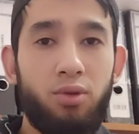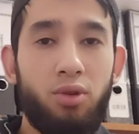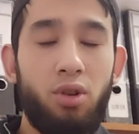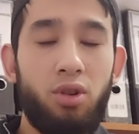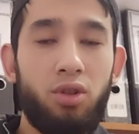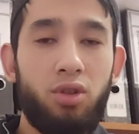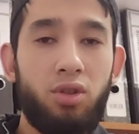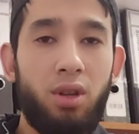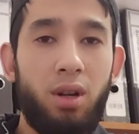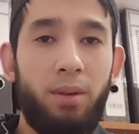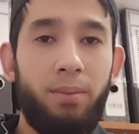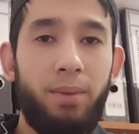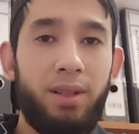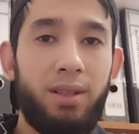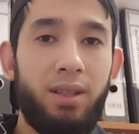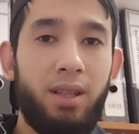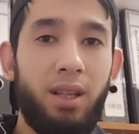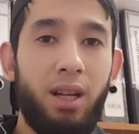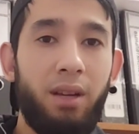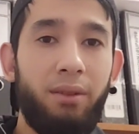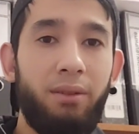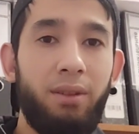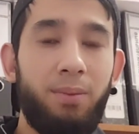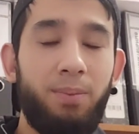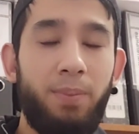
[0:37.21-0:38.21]
сестрам
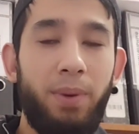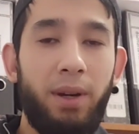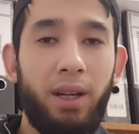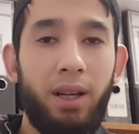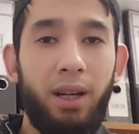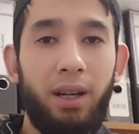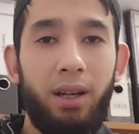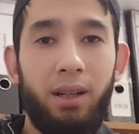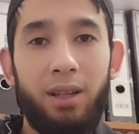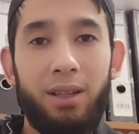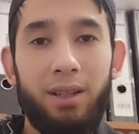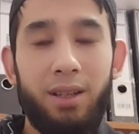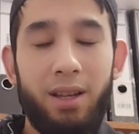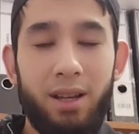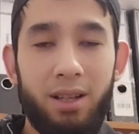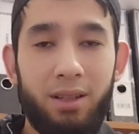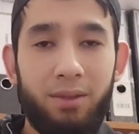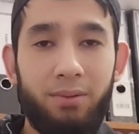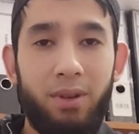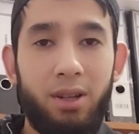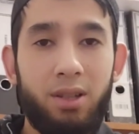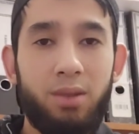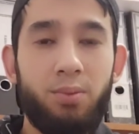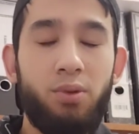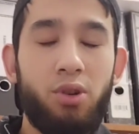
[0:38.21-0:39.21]
остановить, пока
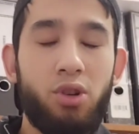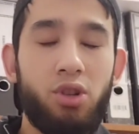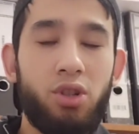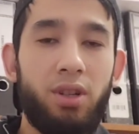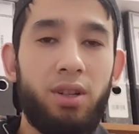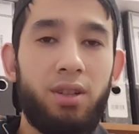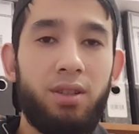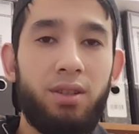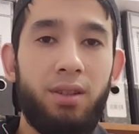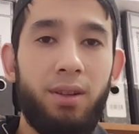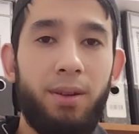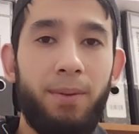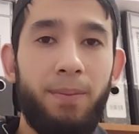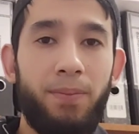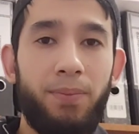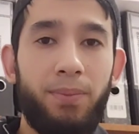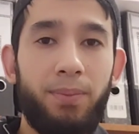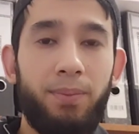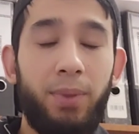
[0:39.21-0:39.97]
есть возможности.